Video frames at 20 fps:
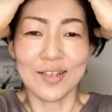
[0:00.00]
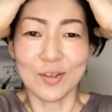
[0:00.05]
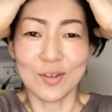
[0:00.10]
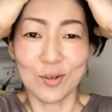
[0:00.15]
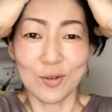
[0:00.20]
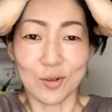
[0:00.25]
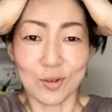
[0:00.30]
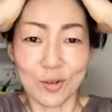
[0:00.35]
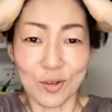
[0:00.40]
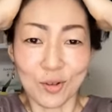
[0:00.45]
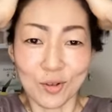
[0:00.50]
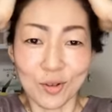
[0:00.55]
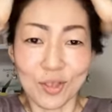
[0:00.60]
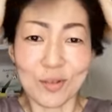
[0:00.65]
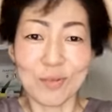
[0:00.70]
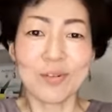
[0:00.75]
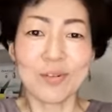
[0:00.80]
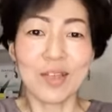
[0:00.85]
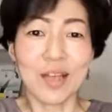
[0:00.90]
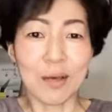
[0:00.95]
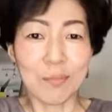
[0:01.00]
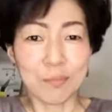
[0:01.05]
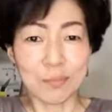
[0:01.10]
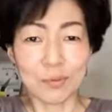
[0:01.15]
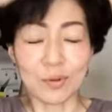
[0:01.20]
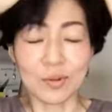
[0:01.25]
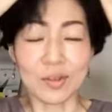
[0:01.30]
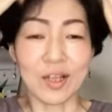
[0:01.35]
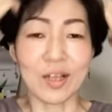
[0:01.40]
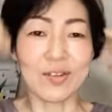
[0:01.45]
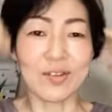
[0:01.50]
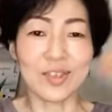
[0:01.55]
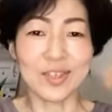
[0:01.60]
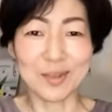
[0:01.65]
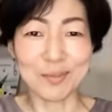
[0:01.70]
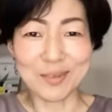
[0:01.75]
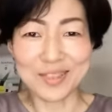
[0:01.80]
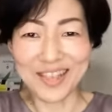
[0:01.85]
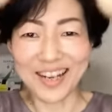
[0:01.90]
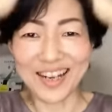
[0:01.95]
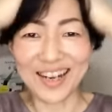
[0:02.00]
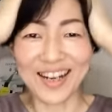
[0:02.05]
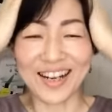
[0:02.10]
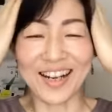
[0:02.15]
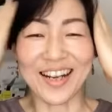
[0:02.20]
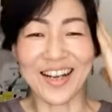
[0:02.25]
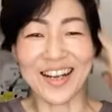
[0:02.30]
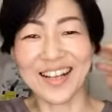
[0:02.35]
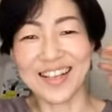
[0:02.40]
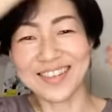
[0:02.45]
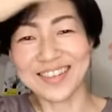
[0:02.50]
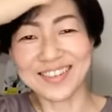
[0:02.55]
ちょっとそのリフトアップを楽しみながら